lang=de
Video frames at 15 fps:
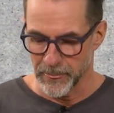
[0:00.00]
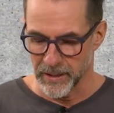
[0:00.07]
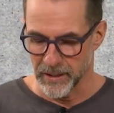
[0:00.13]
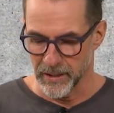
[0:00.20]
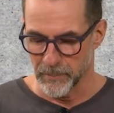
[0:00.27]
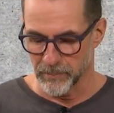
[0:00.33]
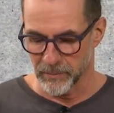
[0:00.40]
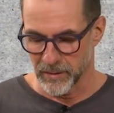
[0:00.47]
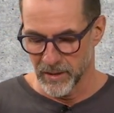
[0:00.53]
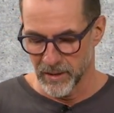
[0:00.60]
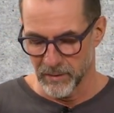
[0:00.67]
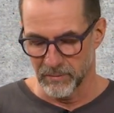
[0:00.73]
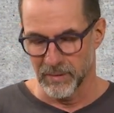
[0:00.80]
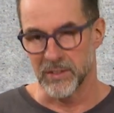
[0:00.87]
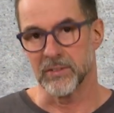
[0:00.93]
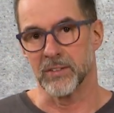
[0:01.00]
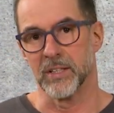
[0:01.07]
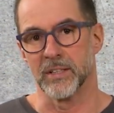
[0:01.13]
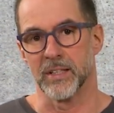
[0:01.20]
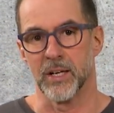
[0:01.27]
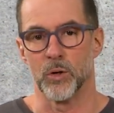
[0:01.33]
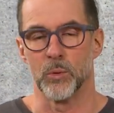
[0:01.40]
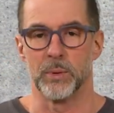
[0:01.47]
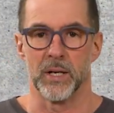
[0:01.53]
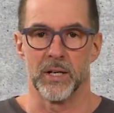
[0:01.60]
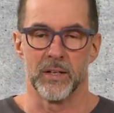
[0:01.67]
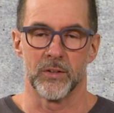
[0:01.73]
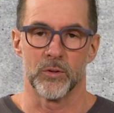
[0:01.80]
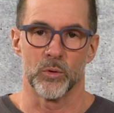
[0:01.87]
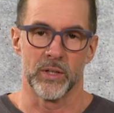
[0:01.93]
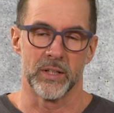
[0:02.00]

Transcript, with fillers: ähm, was den Yellowbelly so